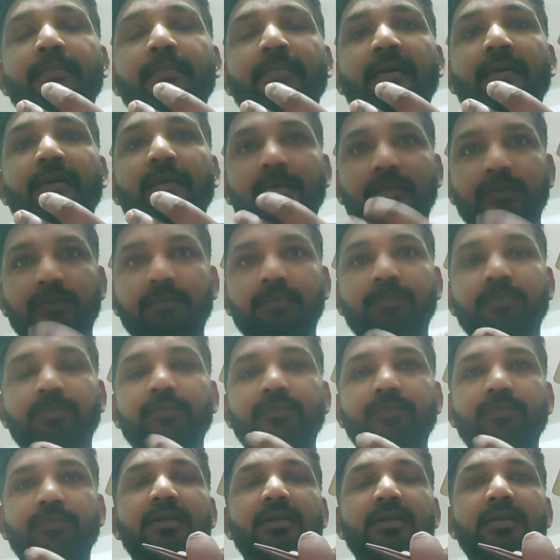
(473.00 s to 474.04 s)

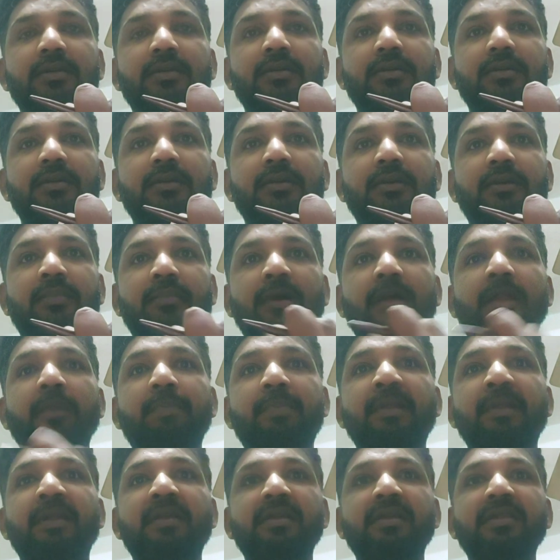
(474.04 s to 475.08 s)
हमारी
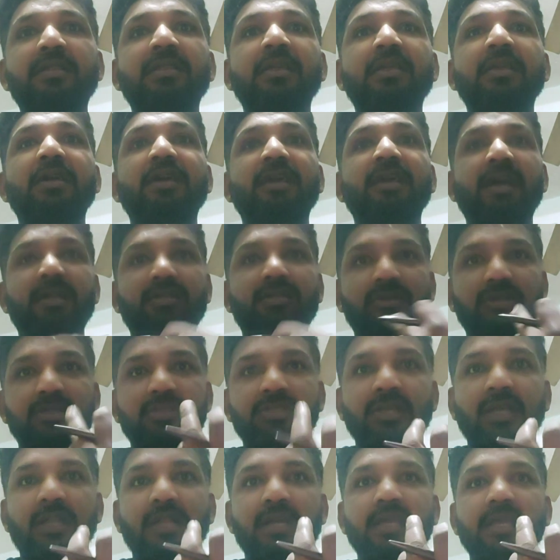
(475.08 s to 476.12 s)
प्रकृति है या तो
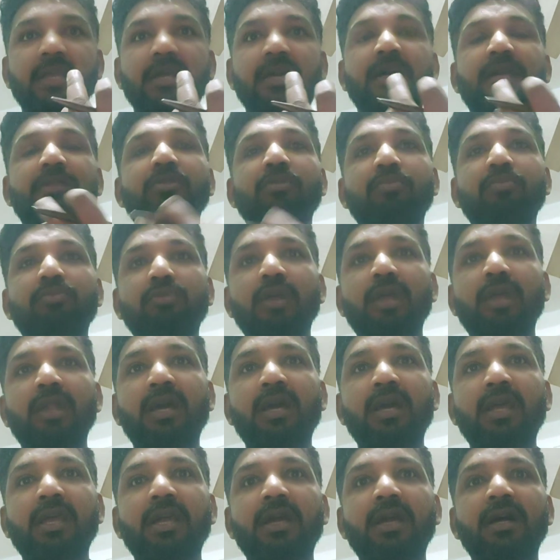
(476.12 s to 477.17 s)
अच्छा लगेगा या तो बुरा
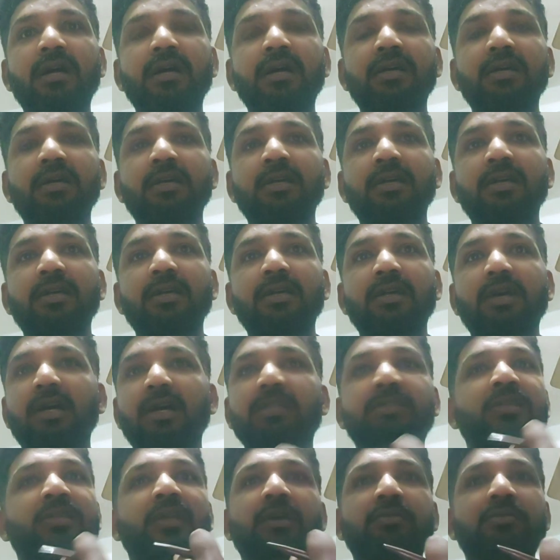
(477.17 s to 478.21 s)
लगेगा
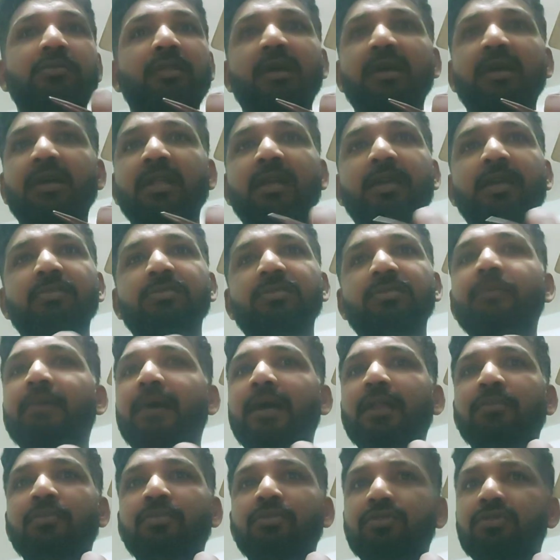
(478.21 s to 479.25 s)
अच्छा लगने का
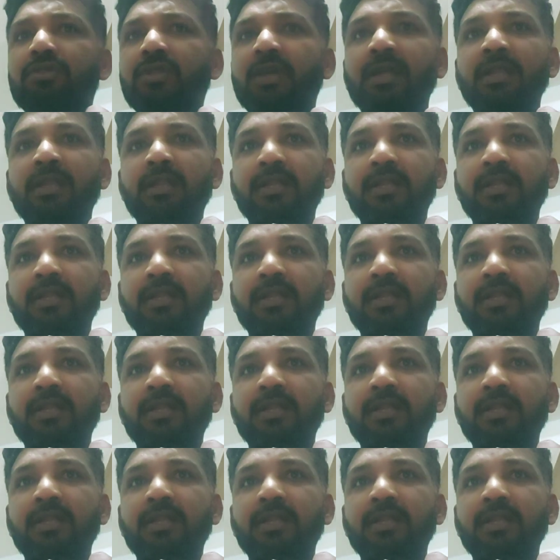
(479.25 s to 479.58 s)
सवाल उठता ही नहीं